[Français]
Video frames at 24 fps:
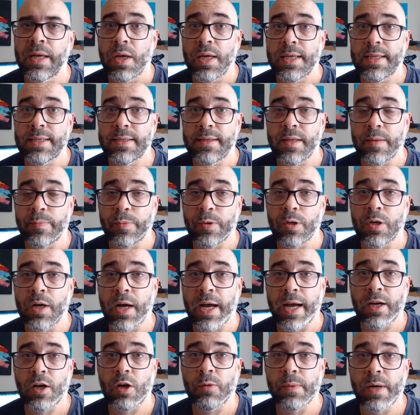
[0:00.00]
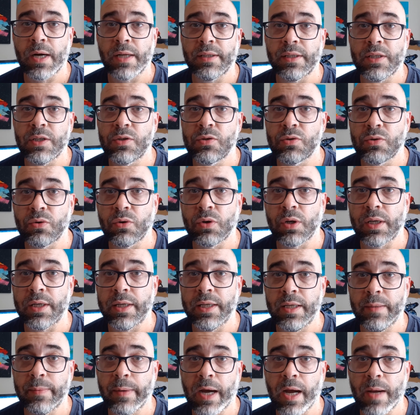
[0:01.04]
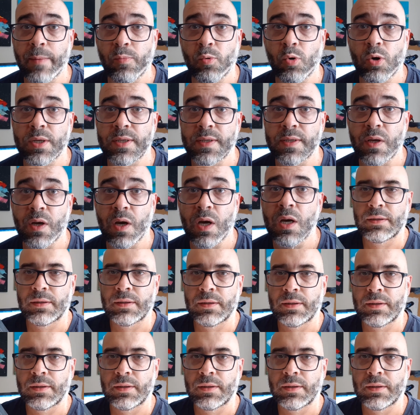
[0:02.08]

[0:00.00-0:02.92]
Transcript: N'hésitez pas à commander sur leslibraires.ca.